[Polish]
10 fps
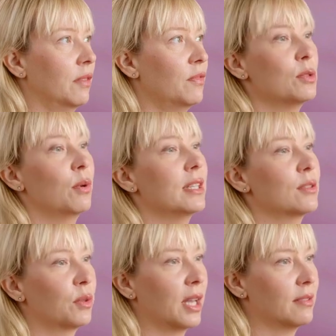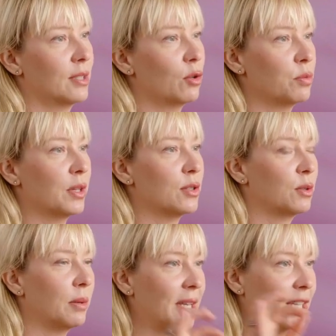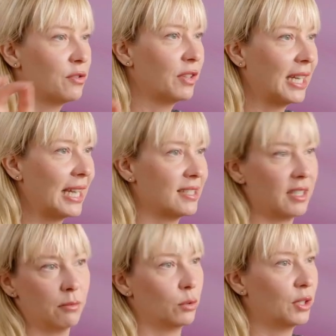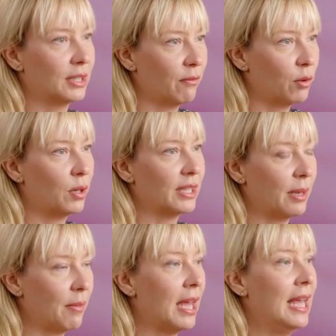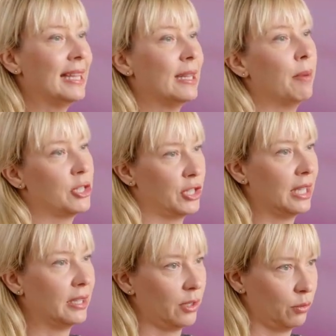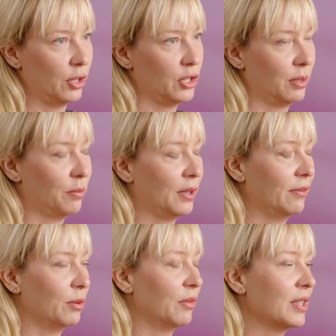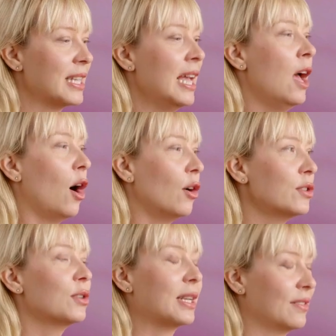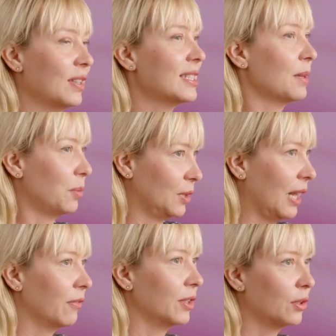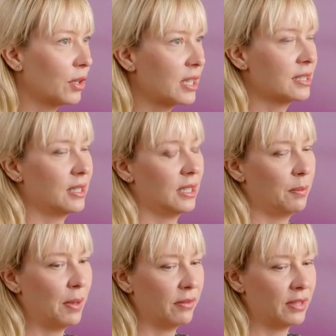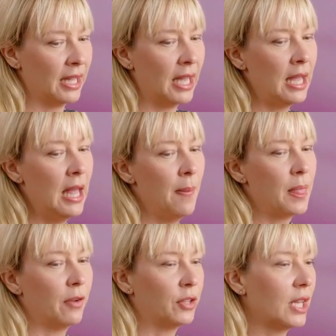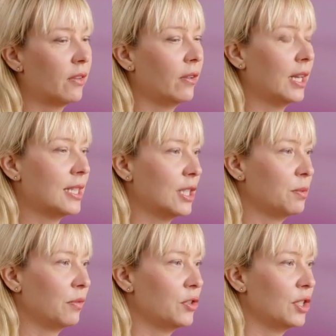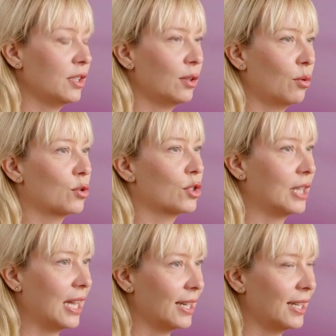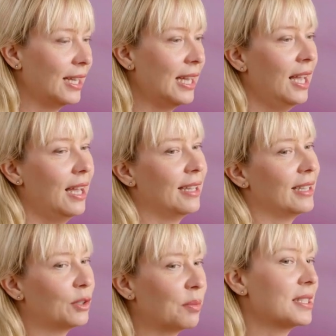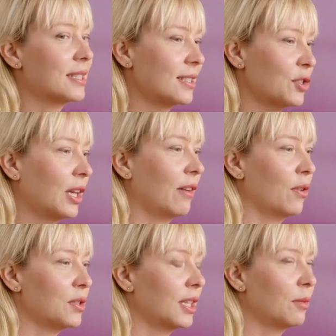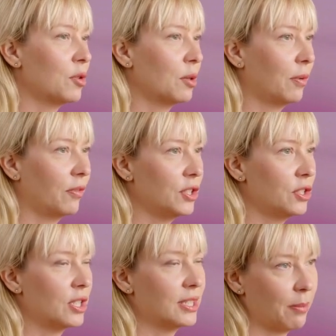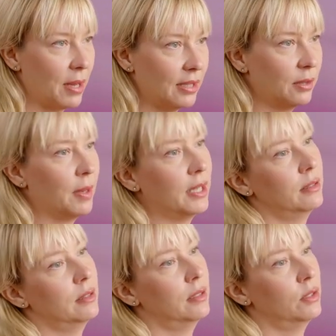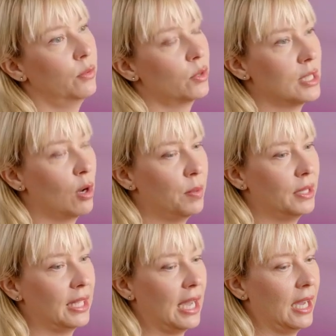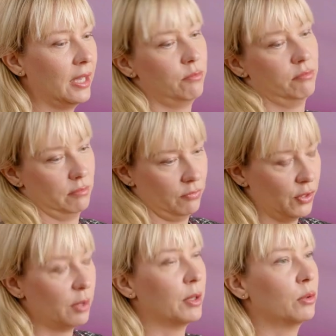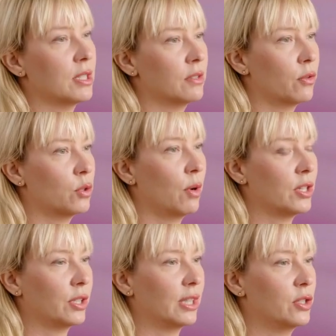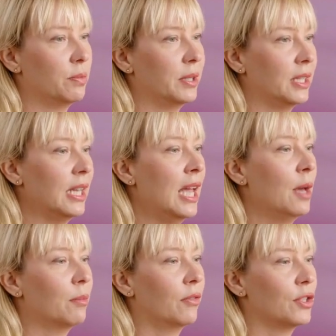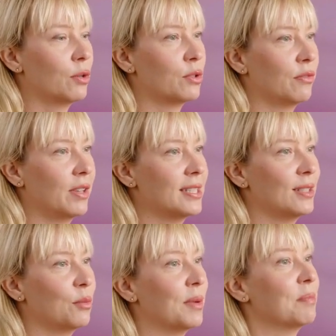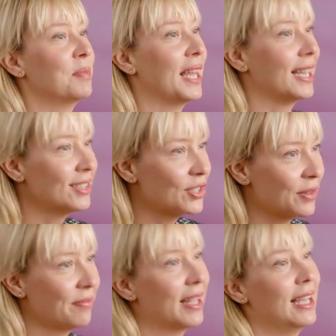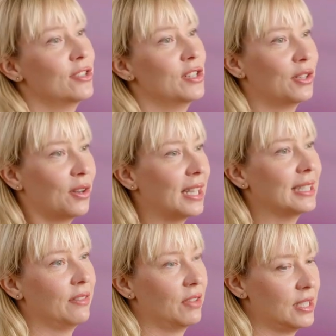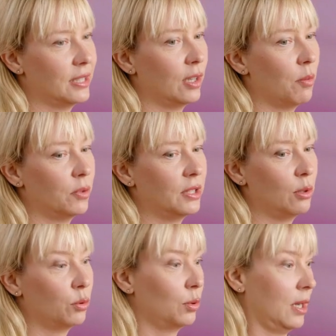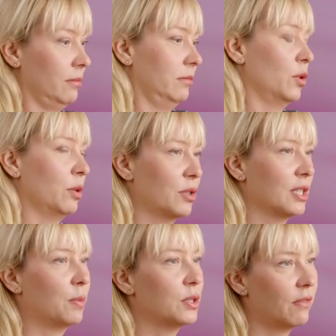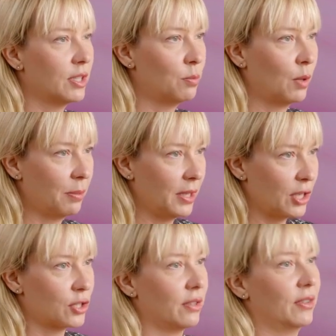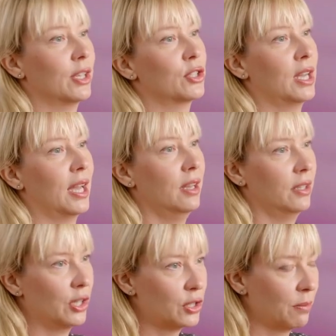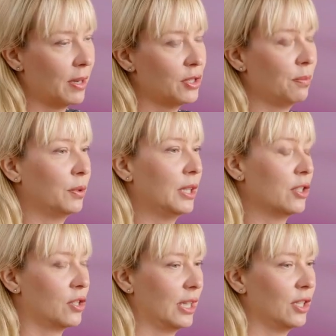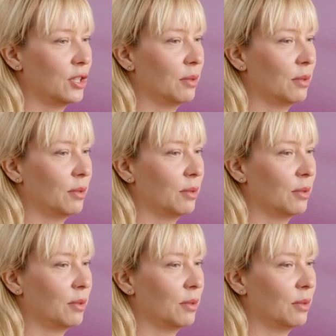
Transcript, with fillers: wizualizuje. Załóżmy, rysuje mi jakieś wykresy, których tam w ogóle nie ma, na bazie danych, które się tam pojawiły. Więc on coraz więcej potrafi, to jest e, pewne. E, w tej chwili jesteśmy w silniku 4, e, natomiast z ciekawostek muszę powiedzieć, że sam Altman, twórca OpenAI, firmy, która stworzyła czata GPT, powiedział, że wersji numer 5, czyli kolejnej wersji tego modelu, która możemy się spodziewać byłaby jeszcze większa, jeszcze bardziej potężna niż